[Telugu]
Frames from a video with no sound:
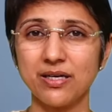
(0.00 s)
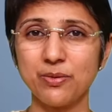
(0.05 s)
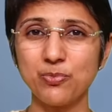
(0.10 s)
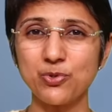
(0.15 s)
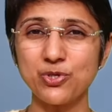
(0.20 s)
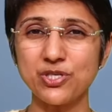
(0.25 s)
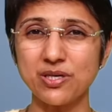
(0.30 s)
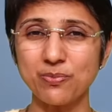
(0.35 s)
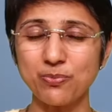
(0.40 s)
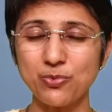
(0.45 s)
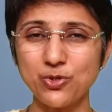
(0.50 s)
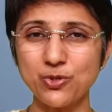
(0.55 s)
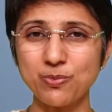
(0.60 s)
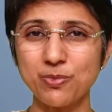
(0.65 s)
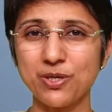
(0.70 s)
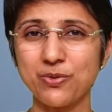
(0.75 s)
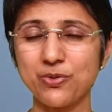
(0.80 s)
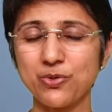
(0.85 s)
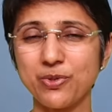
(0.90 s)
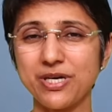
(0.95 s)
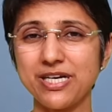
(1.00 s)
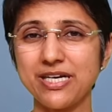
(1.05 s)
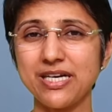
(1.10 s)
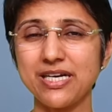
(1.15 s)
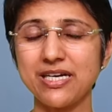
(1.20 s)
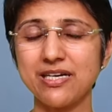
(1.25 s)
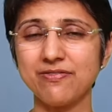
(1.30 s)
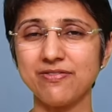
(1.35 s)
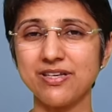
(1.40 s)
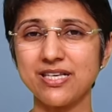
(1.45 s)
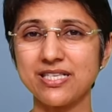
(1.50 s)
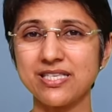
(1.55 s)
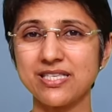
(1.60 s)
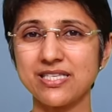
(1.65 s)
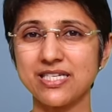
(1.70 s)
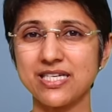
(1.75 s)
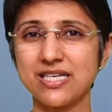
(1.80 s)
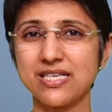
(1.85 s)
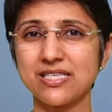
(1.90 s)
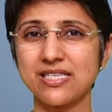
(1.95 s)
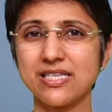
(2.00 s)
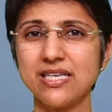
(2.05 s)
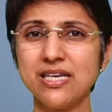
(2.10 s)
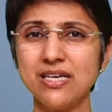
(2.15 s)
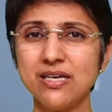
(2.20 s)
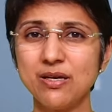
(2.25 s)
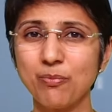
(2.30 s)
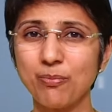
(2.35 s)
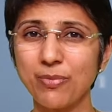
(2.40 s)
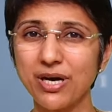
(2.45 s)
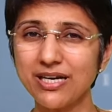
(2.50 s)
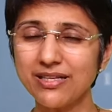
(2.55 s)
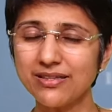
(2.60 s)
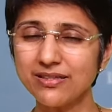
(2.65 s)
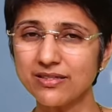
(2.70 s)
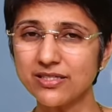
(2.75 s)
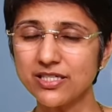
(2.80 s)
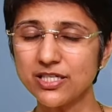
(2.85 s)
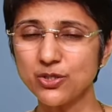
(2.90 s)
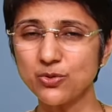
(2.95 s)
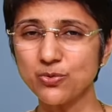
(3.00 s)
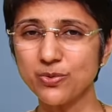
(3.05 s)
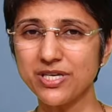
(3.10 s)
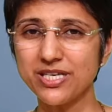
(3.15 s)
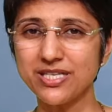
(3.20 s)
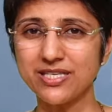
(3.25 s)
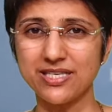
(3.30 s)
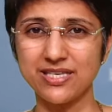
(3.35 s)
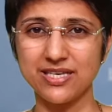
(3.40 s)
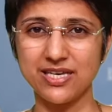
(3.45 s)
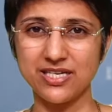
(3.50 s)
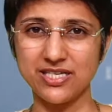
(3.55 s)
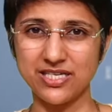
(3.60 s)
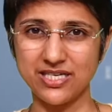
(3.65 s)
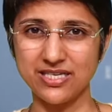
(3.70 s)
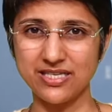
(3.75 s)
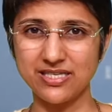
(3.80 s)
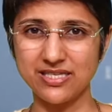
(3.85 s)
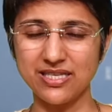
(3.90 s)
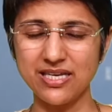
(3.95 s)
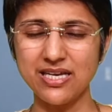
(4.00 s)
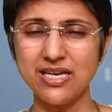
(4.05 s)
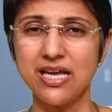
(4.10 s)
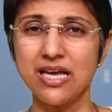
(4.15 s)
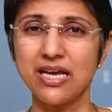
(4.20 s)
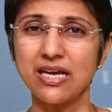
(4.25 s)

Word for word: ఇప్పుడు సపోజ్ మనం ట్వంటీ ఎయిట్ వీక్స్ చేసి మళ్ళీ థర్టీ టూ వీక్స్కి చేస్తే